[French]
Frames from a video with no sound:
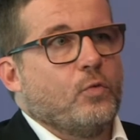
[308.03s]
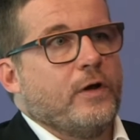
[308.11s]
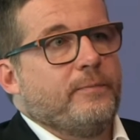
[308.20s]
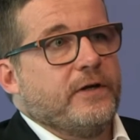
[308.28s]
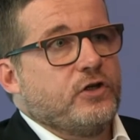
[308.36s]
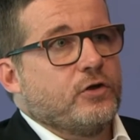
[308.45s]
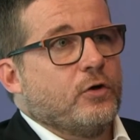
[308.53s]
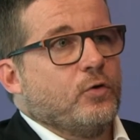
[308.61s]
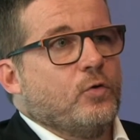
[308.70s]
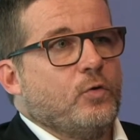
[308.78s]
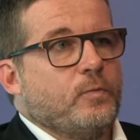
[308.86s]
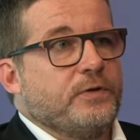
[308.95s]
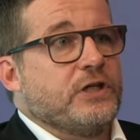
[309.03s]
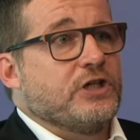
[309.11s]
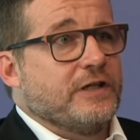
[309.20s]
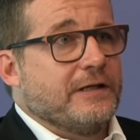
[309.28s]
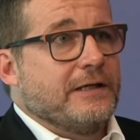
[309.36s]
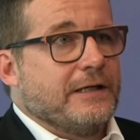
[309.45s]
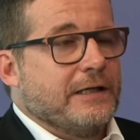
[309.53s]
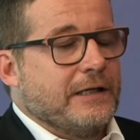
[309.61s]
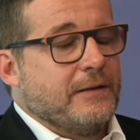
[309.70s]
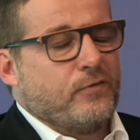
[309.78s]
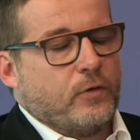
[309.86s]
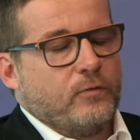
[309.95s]
one-pagers, nos, pitchs,
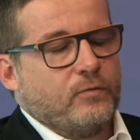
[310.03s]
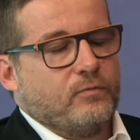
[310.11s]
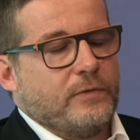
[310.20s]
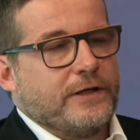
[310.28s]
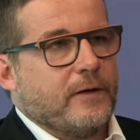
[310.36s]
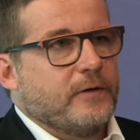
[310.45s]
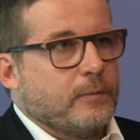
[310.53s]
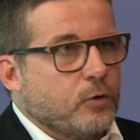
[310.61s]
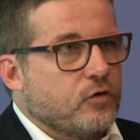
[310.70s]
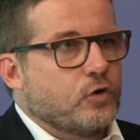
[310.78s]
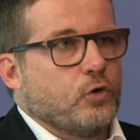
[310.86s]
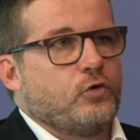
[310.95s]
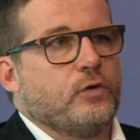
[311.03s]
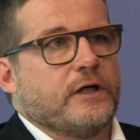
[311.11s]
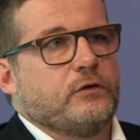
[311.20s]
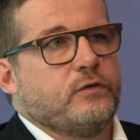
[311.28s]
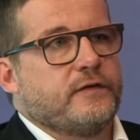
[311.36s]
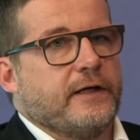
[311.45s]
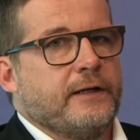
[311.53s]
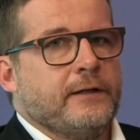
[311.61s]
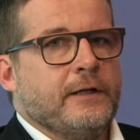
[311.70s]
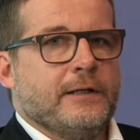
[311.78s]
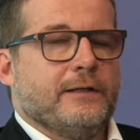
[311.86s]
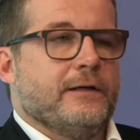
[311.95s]
et, et, manière un petit peu de structurer tout ça.
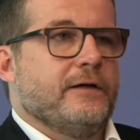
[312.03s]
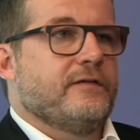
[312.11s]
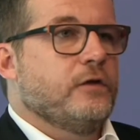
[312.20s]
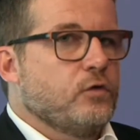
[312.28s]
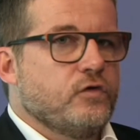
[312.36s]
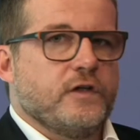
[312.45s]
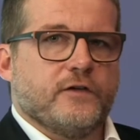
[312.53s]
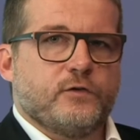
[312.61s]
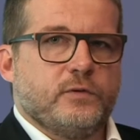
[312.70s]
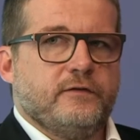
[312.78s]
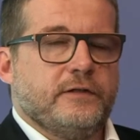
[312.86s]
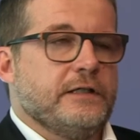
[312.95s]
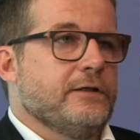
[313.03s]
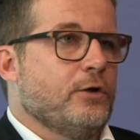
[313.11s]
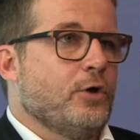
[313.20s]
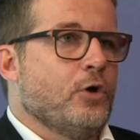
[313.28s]
C'est aussi un suivi